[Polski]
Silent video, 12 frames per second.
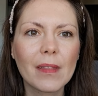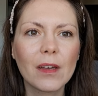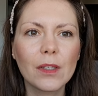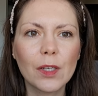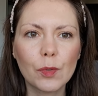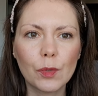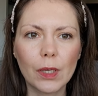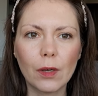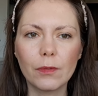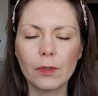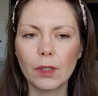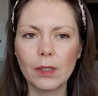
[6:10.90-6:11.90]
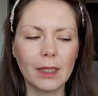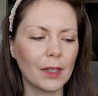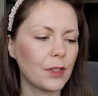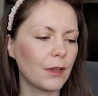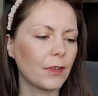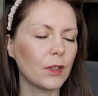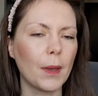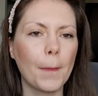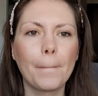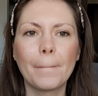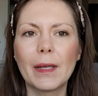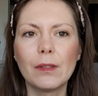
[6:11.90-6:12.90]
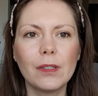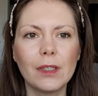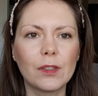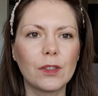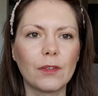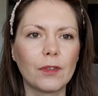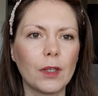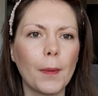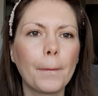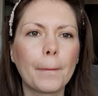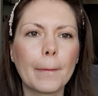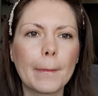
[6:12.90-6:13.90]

No i też tutaj on wygląda na czerwony. On nie jest czerwony.